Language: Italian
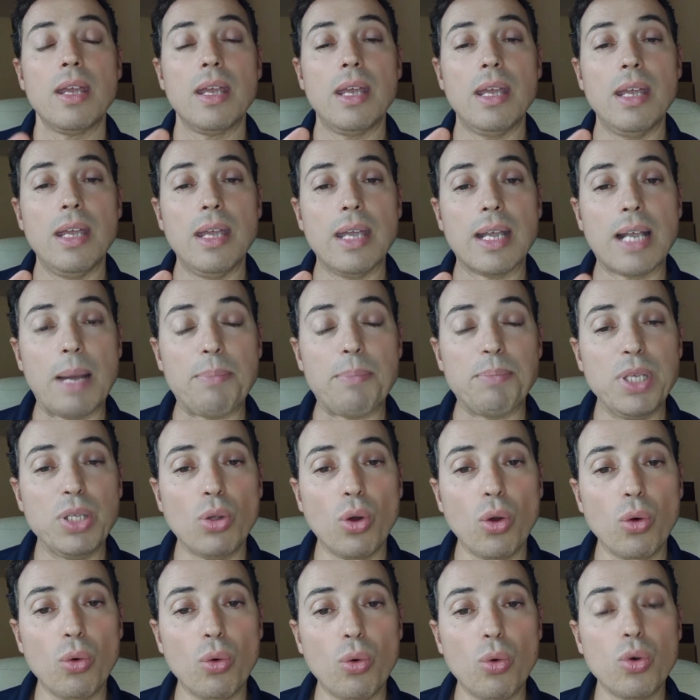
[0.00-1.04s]
eh,
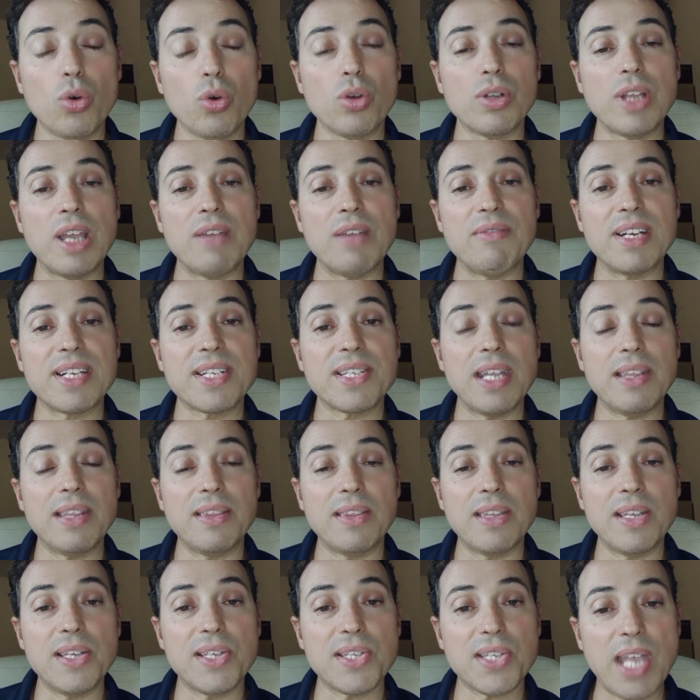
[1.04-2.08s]
capitolo 1 dei
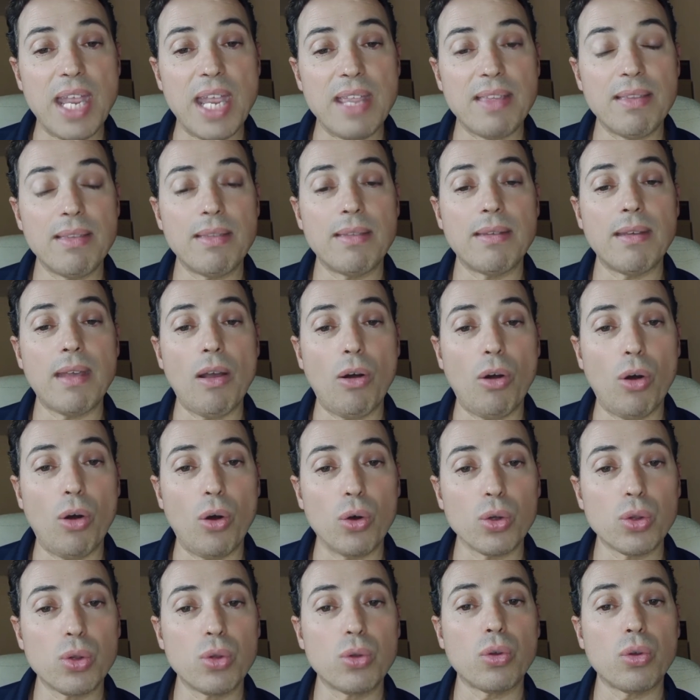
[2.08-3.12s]
versetti 7,
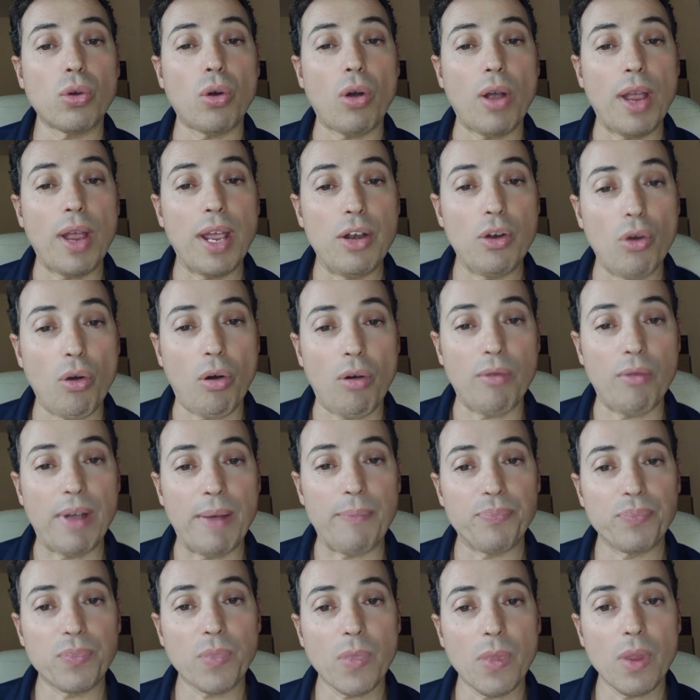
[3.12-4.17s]
8 e 9,
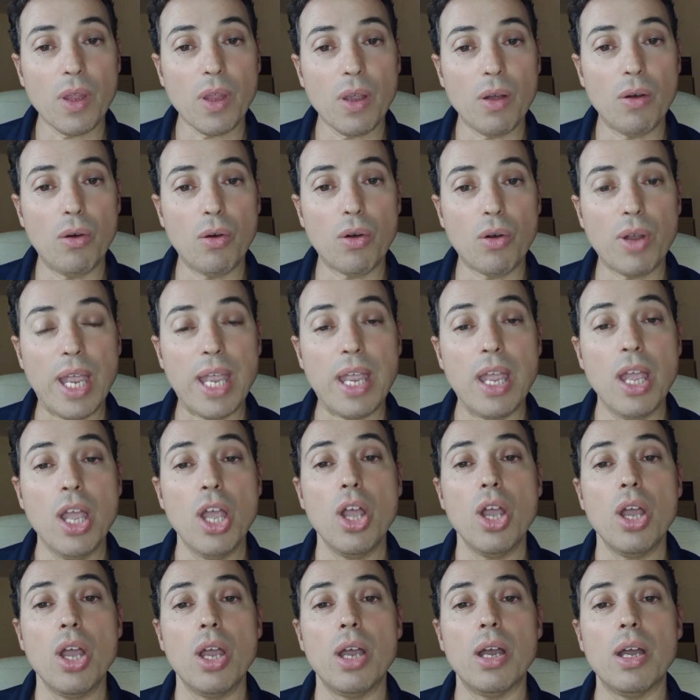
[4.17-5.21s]
ok?
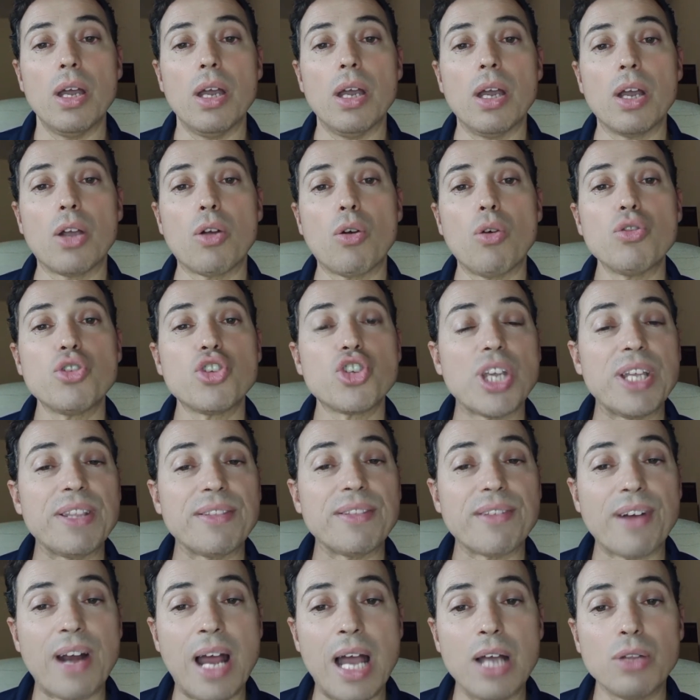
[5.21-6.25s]
Eh,
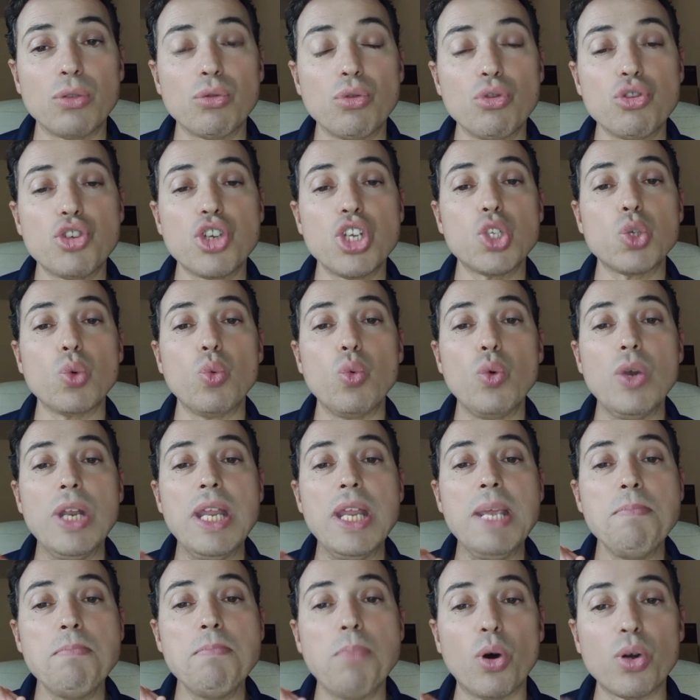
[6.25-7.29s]
concentrandoci
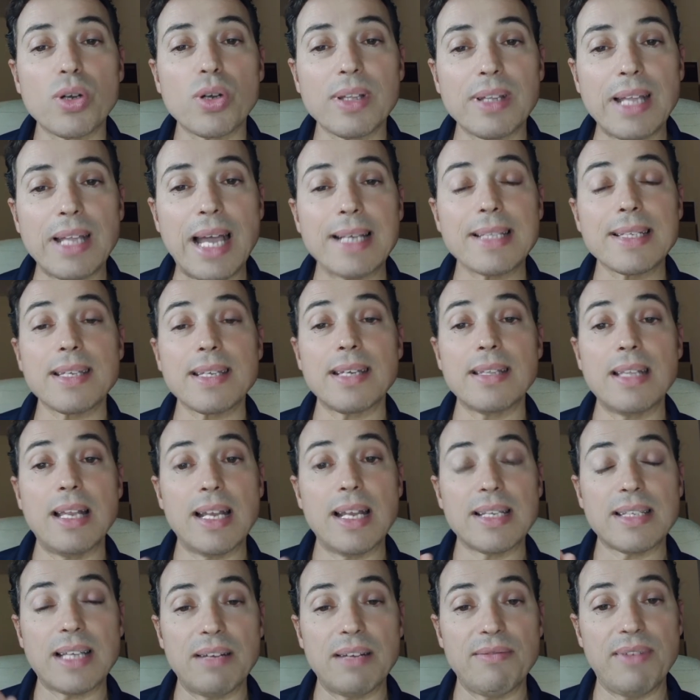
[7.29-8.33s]
sull'importanza
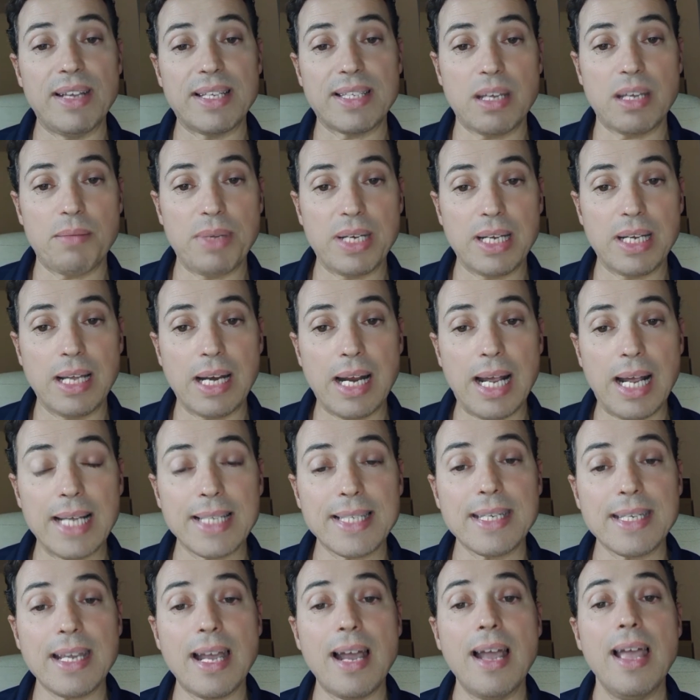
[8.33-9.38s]
della salvezza per
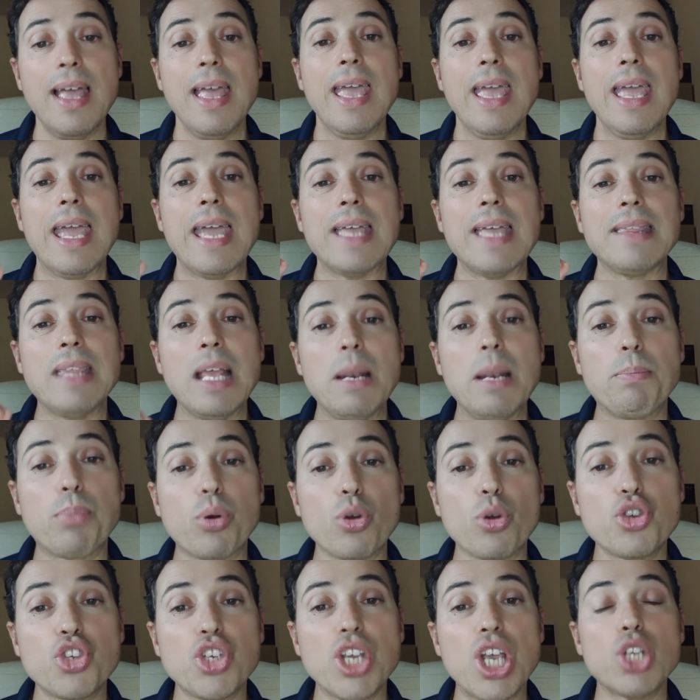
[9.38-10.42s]
grazia e del
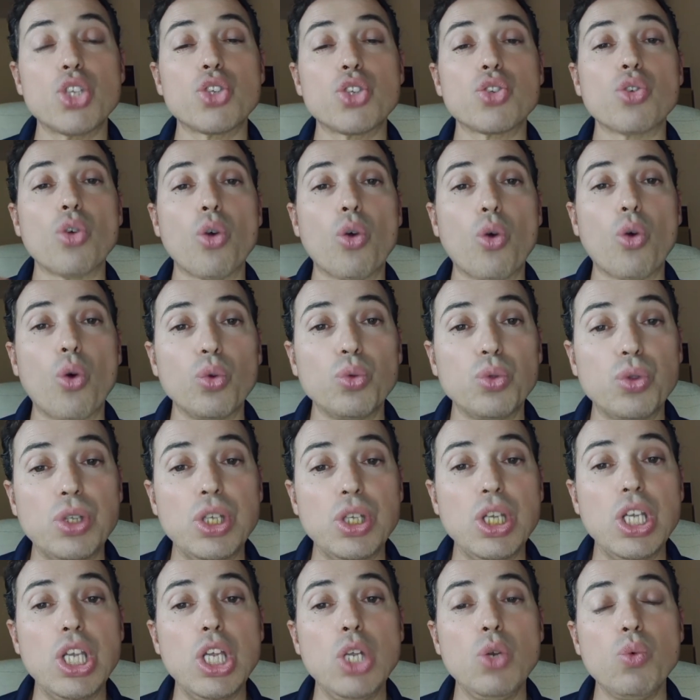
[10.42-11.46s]
processo
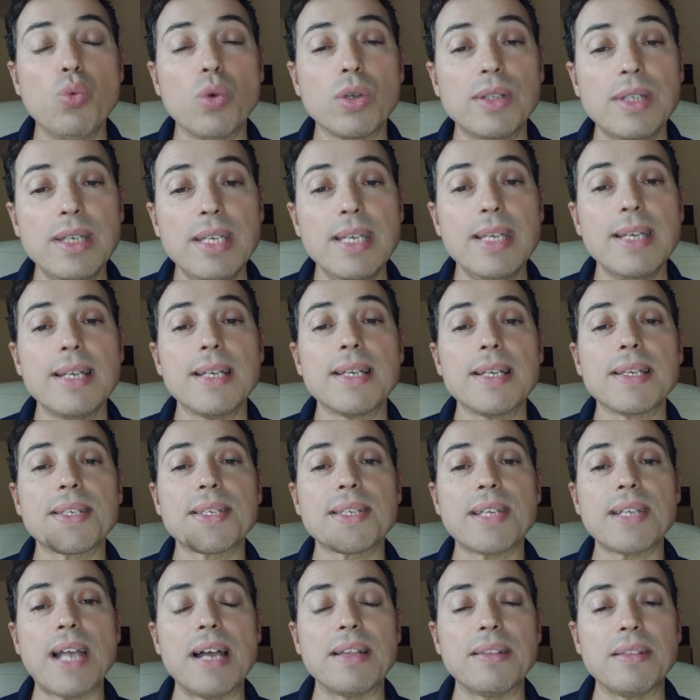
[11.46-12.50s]
continuo di
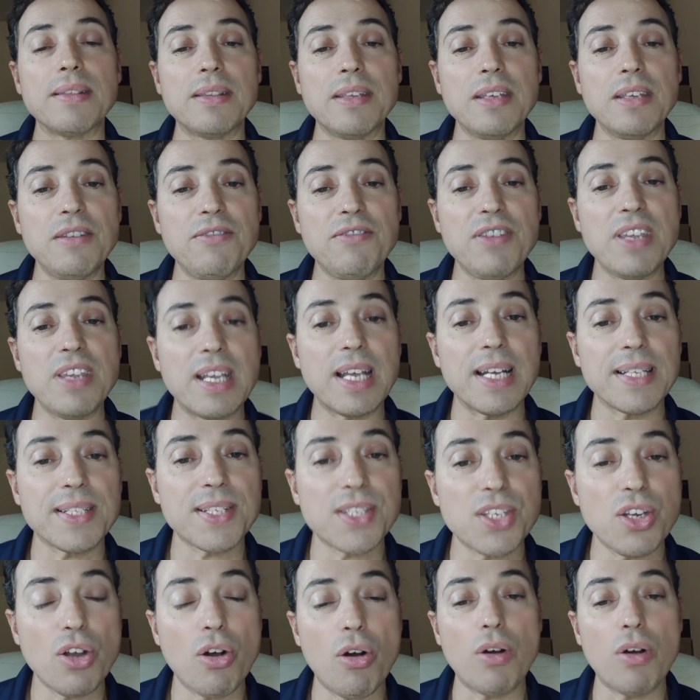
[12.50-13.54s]

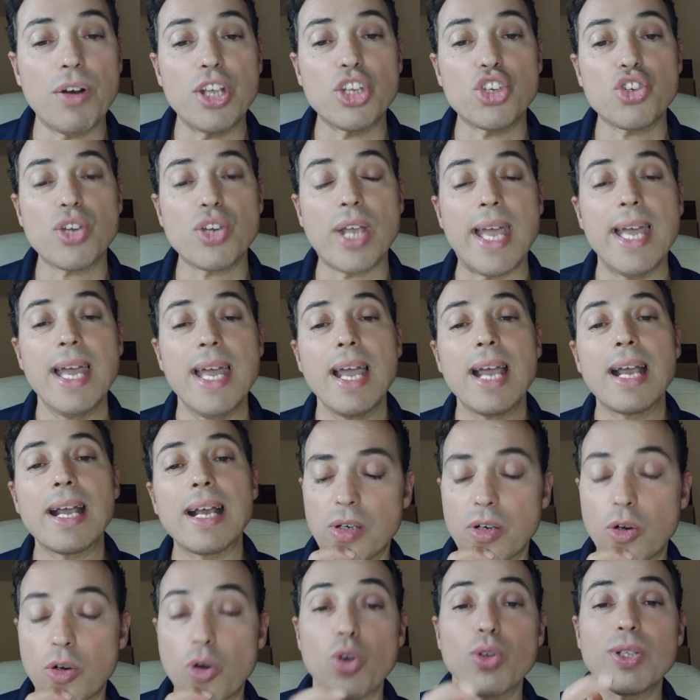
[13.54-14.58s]
santificazione, cioè
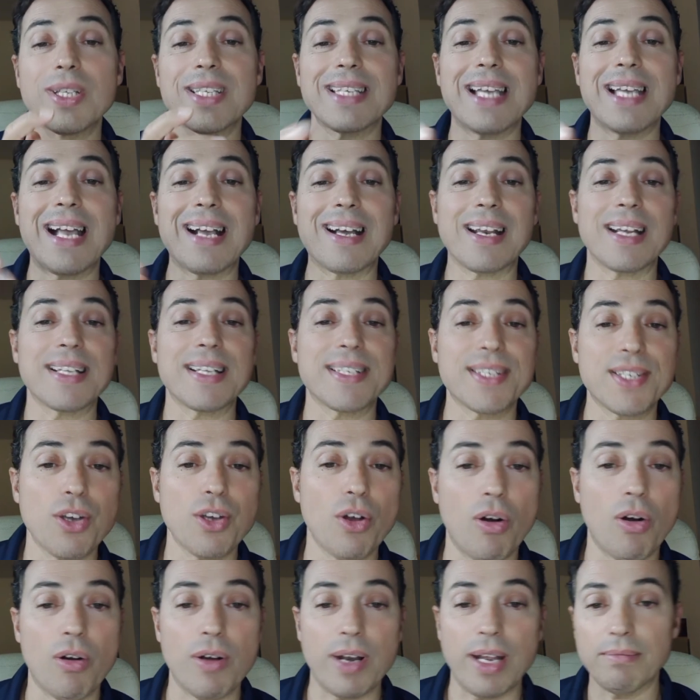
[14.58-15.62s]

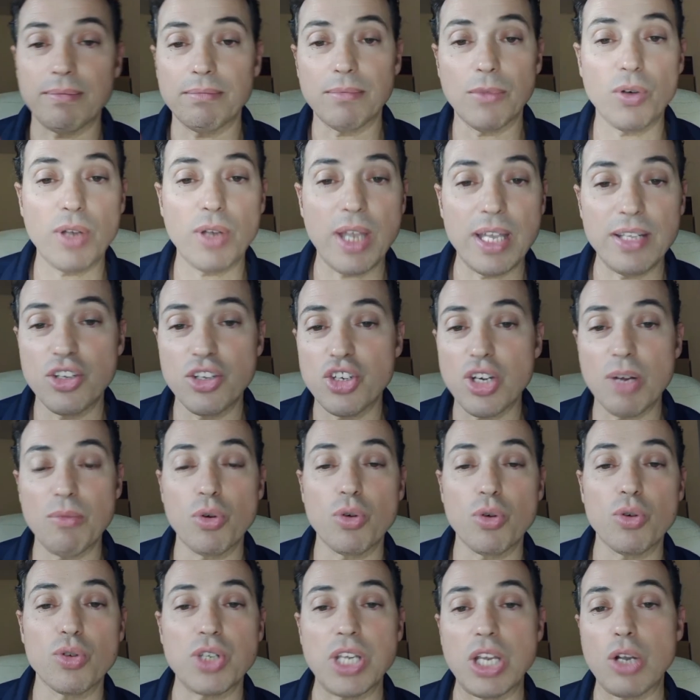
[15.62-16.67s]
consacrazione, ok?
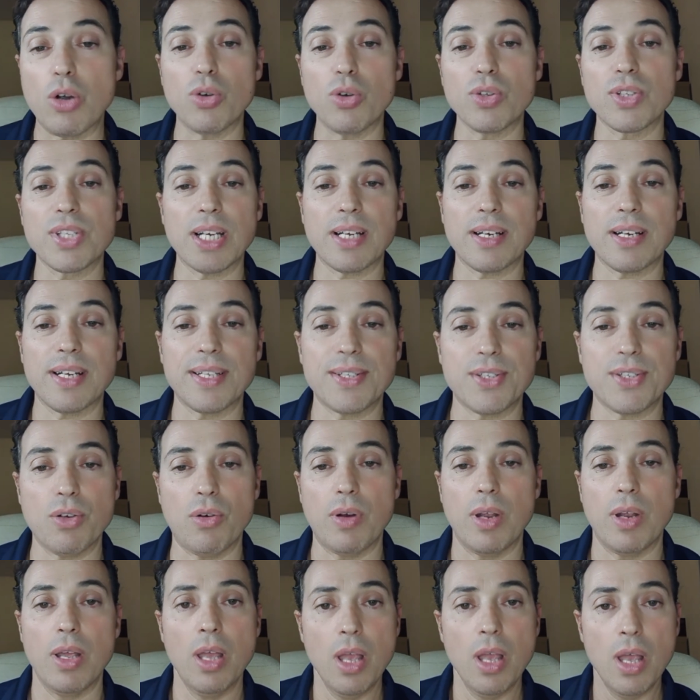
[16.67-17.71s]
Diciamo così,
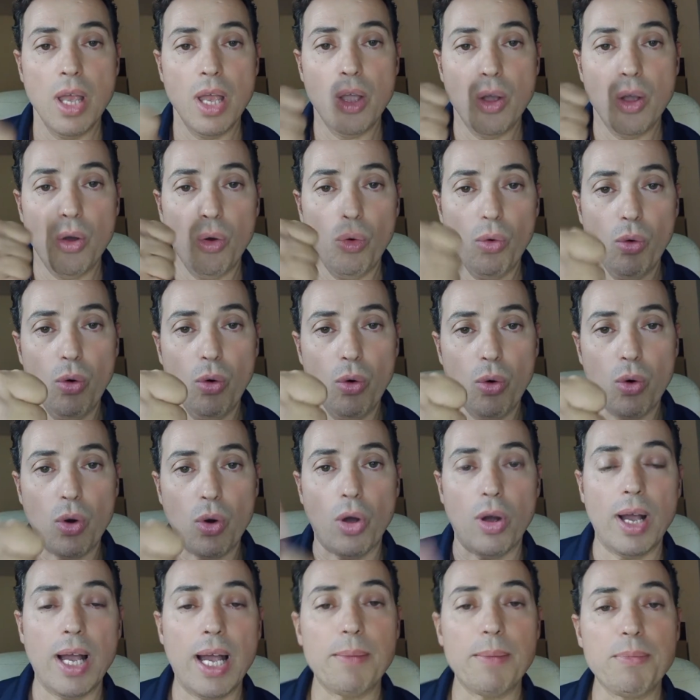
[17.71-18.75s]
consacrazione.
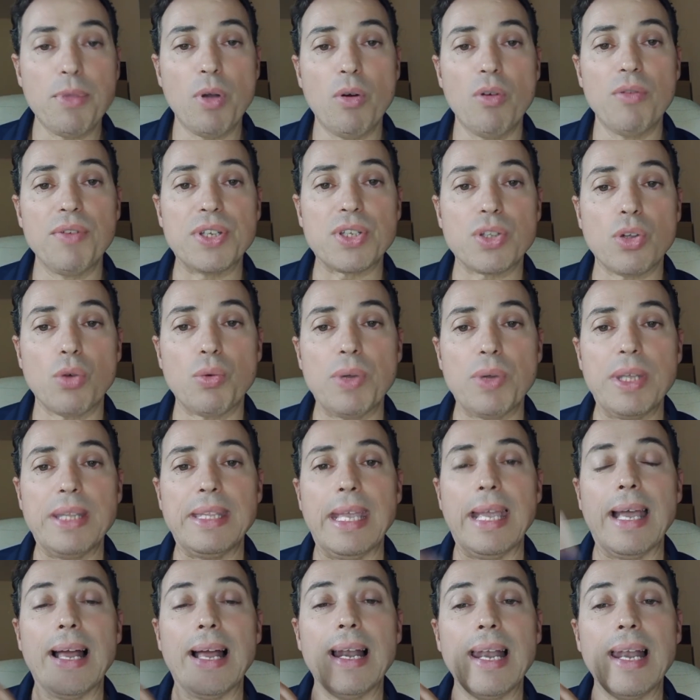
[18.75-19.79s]
1. Abbiamo visto
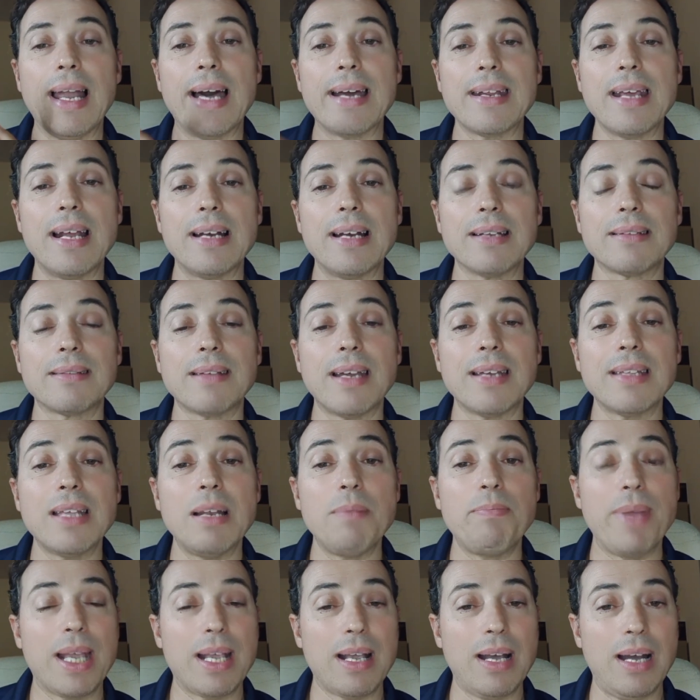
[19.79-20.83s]
quindi la realtà
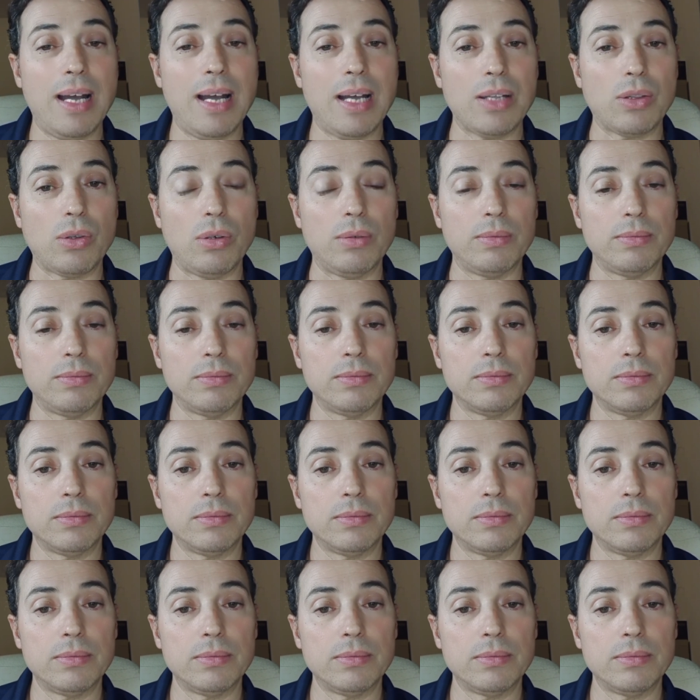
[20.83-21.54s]
del peccato.